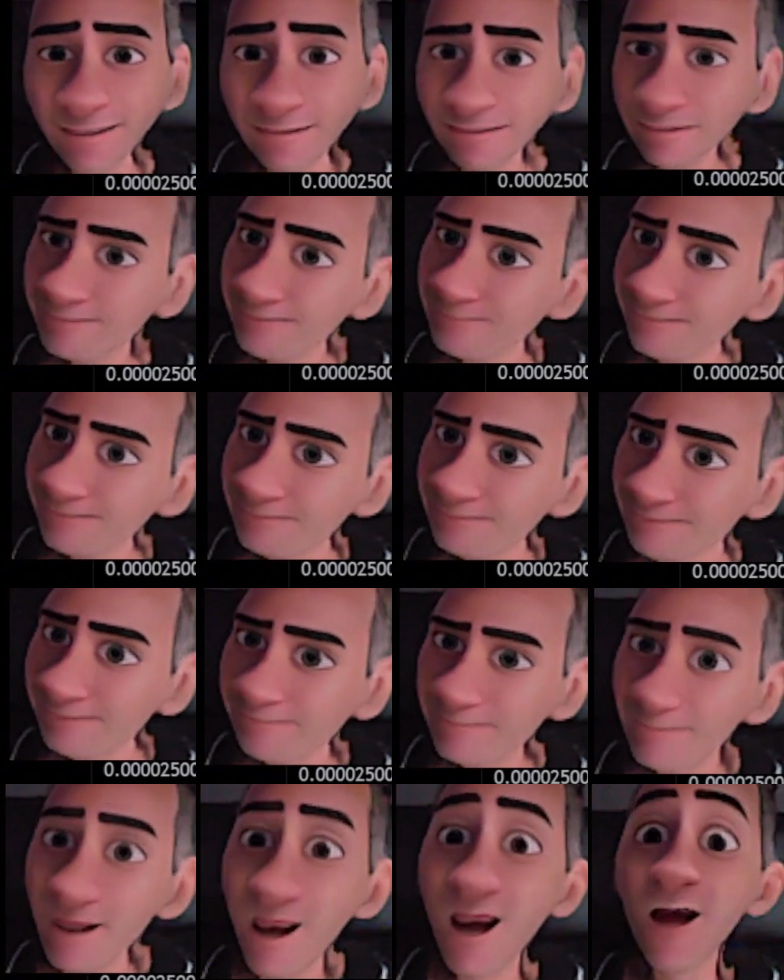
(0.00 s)
Hm,
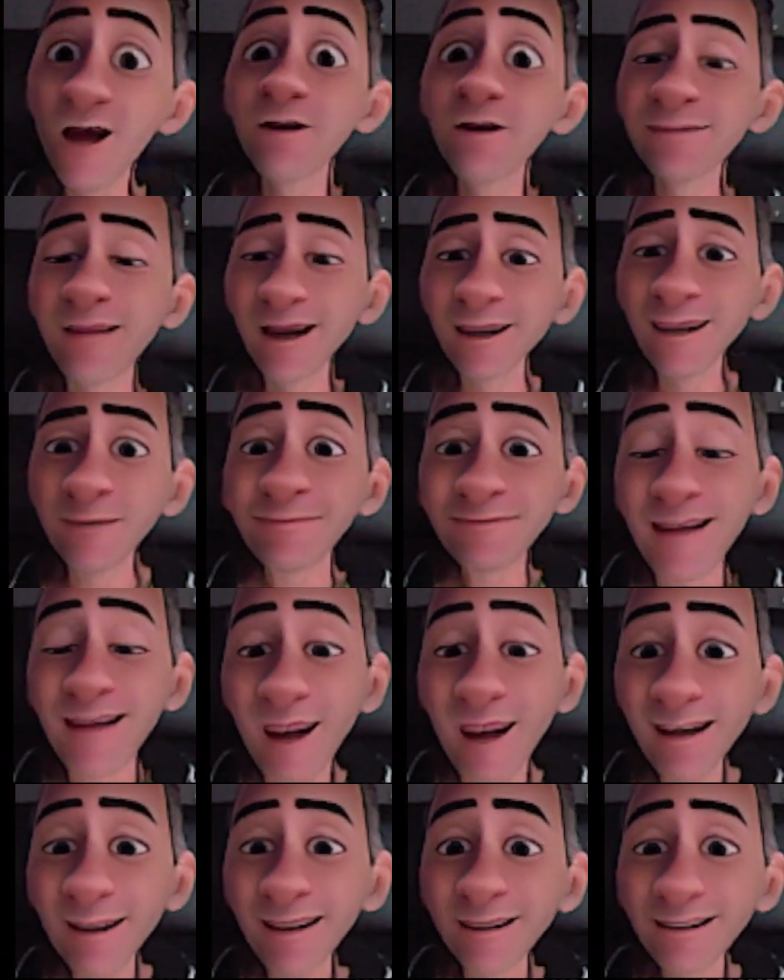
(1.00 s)
da gibt es einige
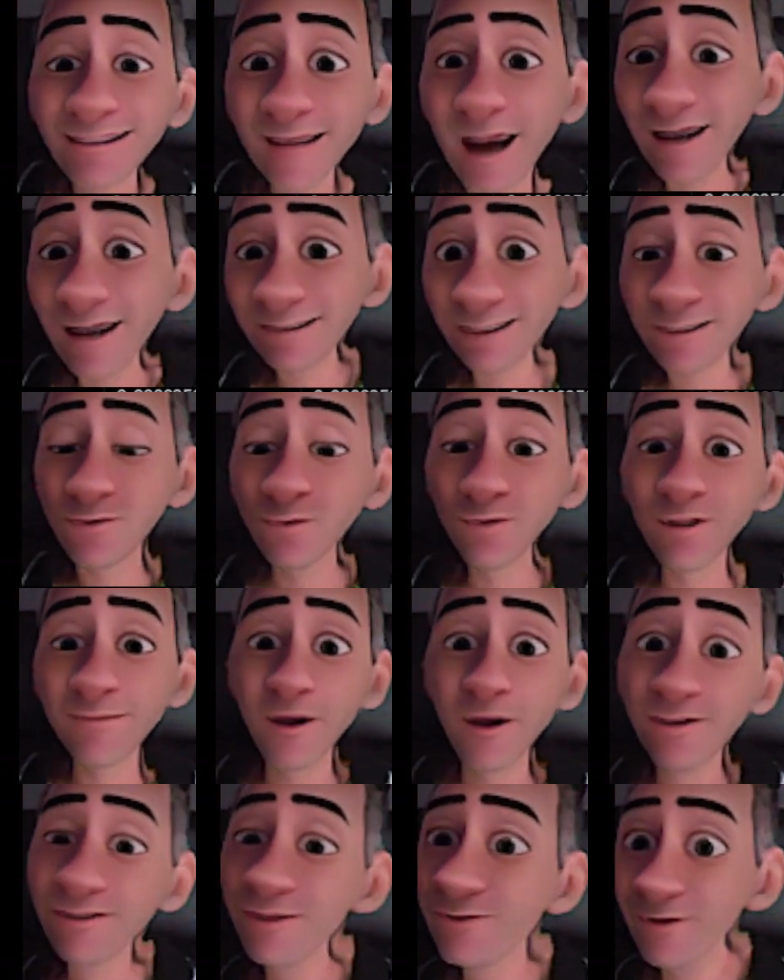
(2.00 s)
Sachen dazu, die möchte ich
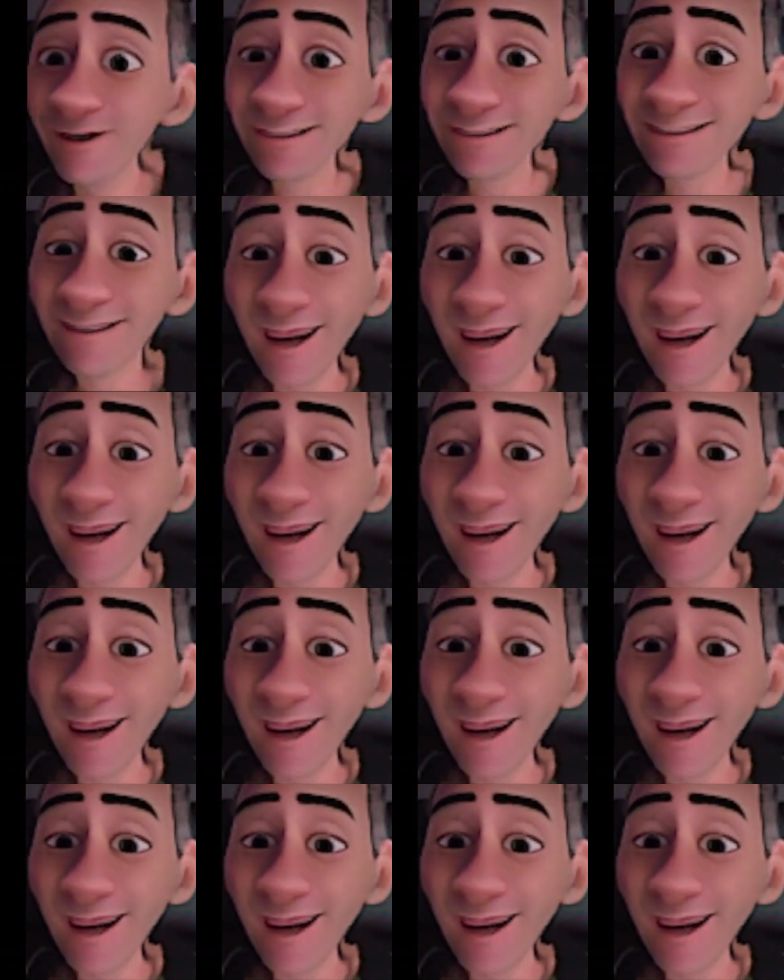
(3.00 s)
euch zeigen.